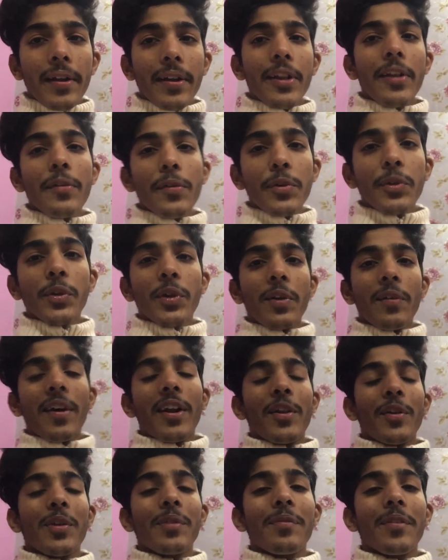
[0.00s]
एट्टी व्यूज होने
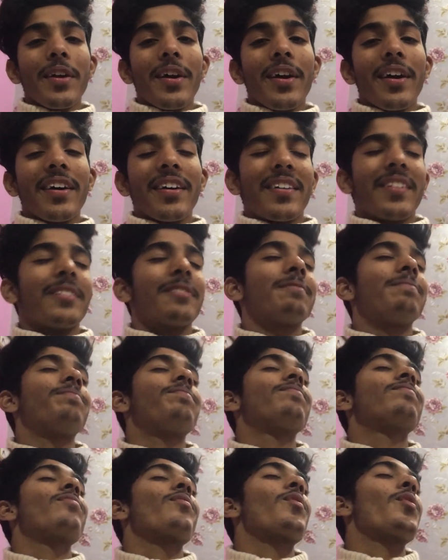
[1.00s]
वाले हैं उस पर यार
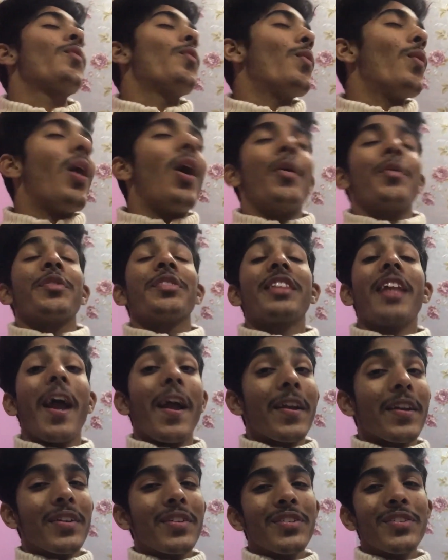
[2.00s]
wow
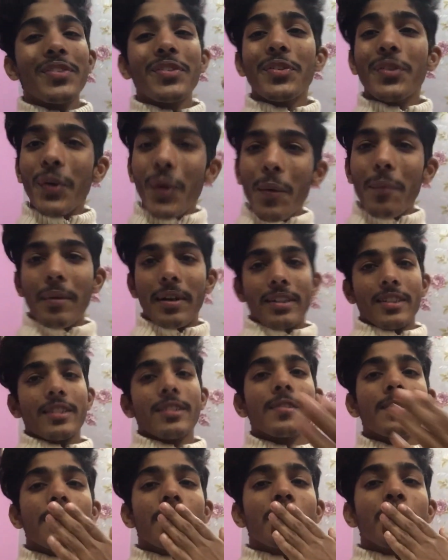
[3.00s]
thank you so much
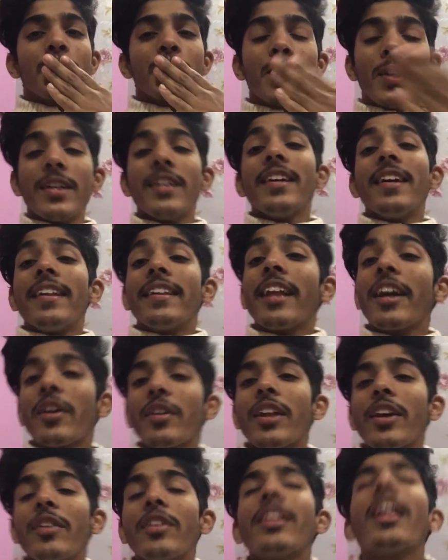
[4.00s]
thank you
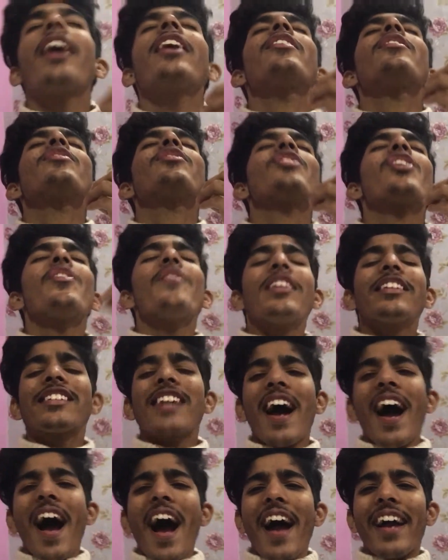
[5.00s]
thank you thank you so much
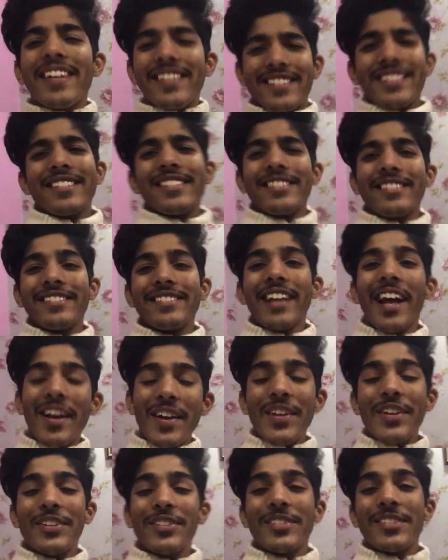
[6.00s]
guys
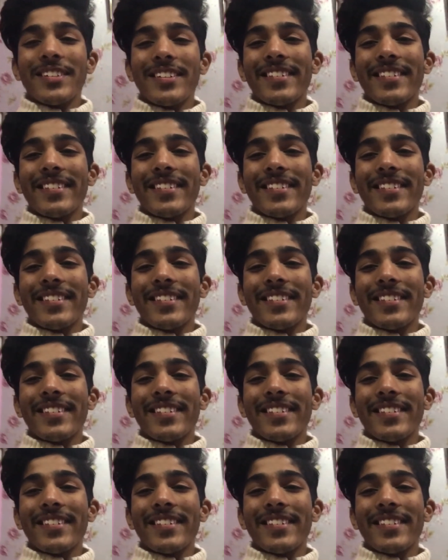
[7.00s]
thank you